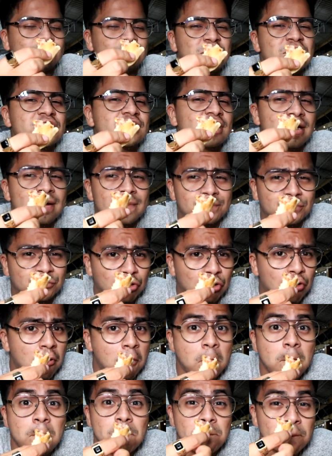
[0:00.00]
Me encantó,
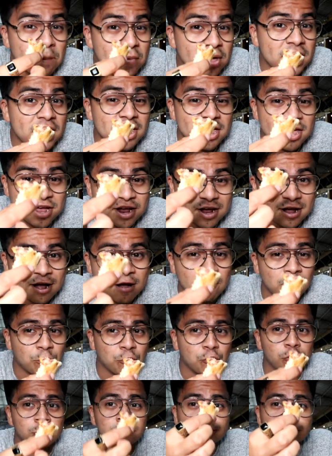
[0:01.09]
me
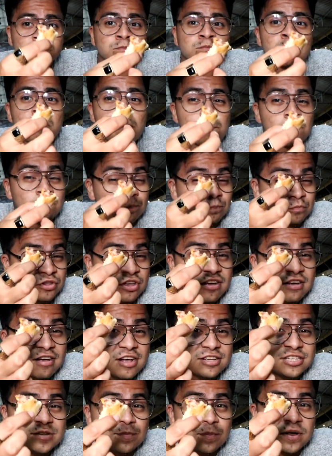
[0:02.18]
encantó ya
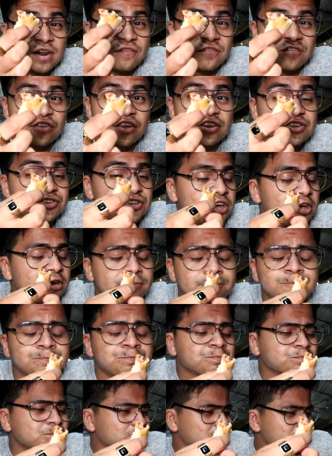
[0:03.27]
casi para finalizar,
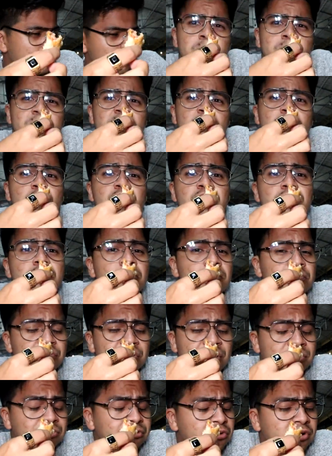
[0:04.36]
me voy
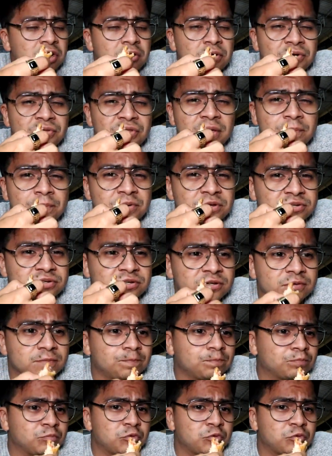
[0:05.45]
contento, la verdad, Pixel.